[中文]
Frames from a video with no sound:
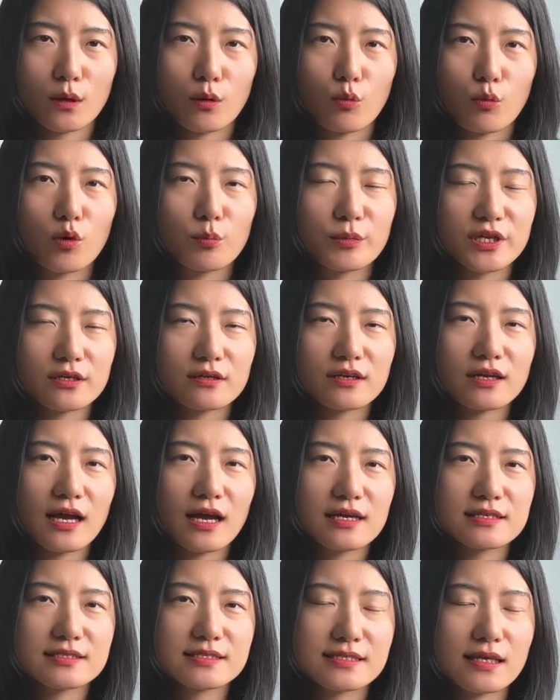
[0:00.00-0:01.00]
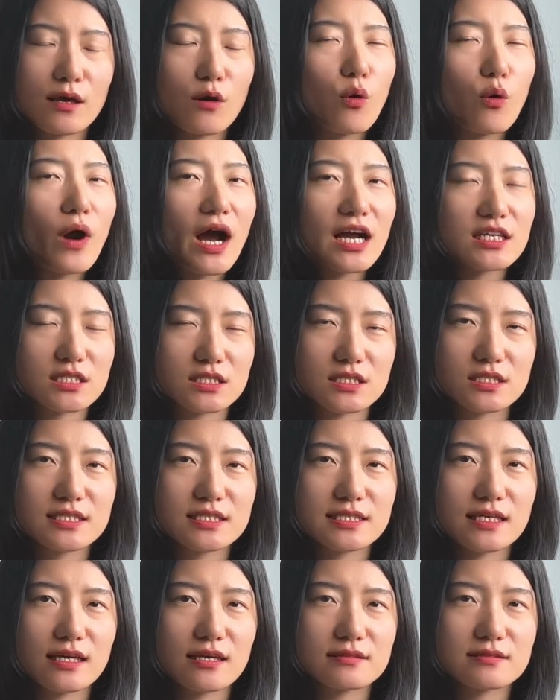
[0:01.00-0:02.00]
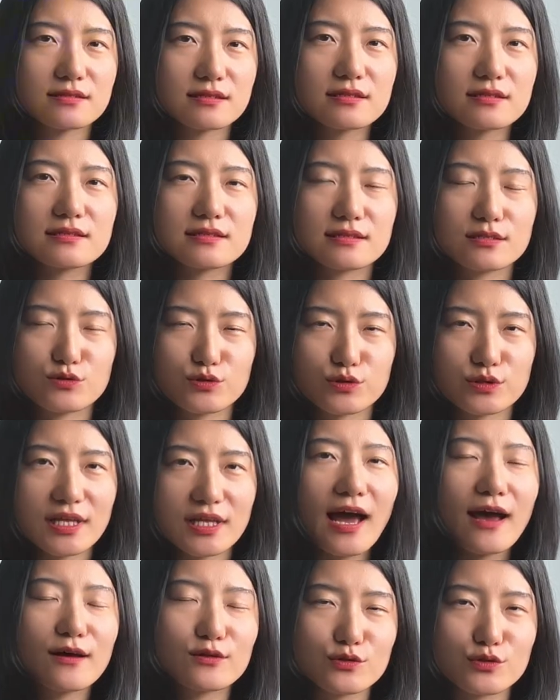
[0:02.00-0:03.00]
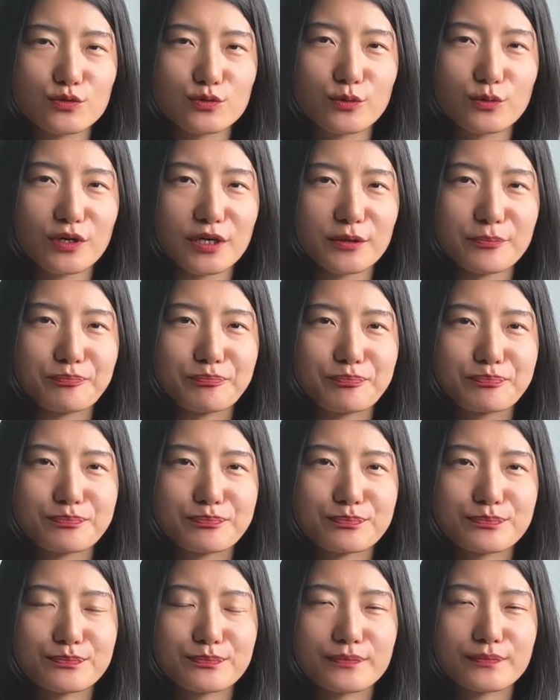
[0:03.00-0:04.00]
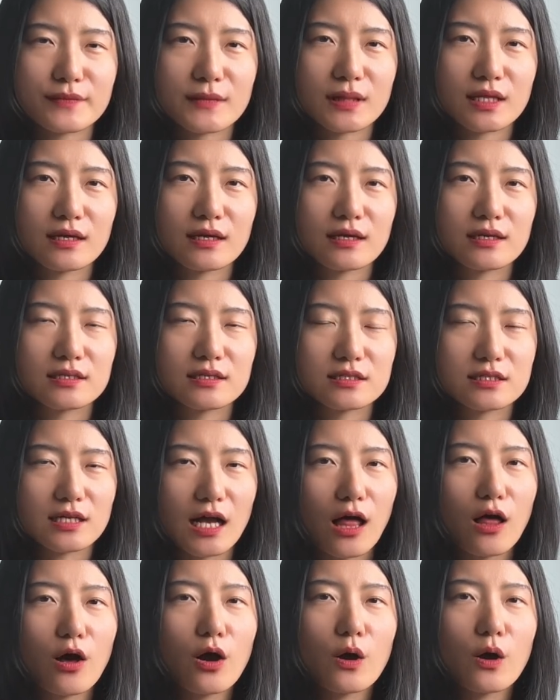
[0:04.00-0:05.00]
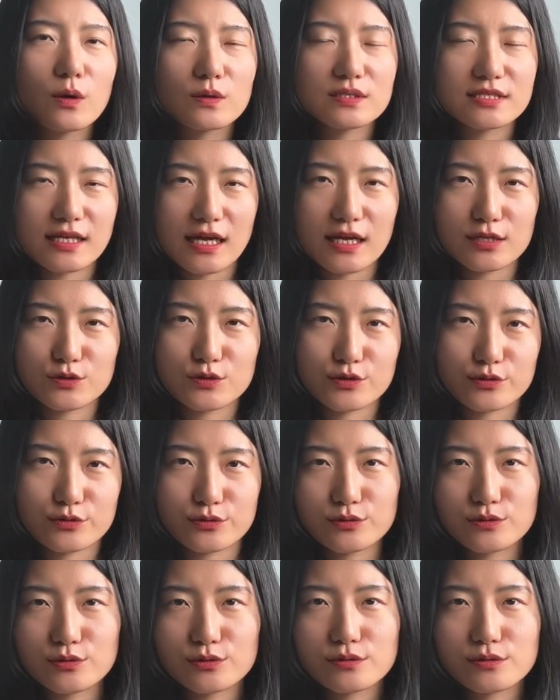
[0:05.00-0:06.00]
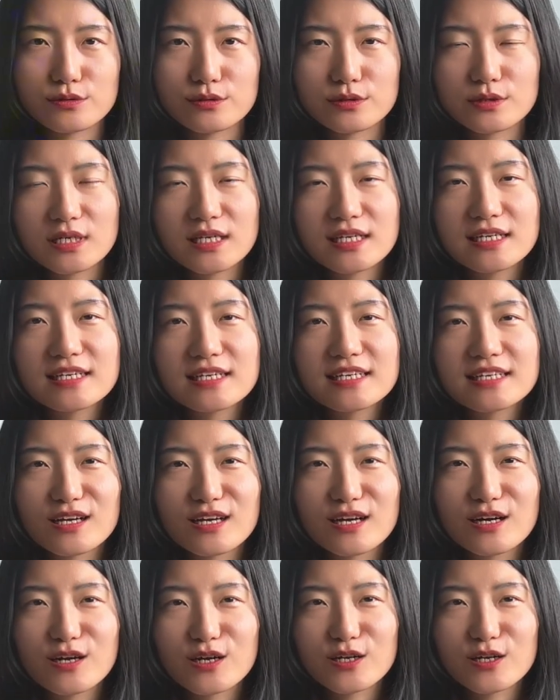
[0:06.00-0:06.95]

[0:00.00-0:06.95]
我们应该先花时间自己去探索，然后再去和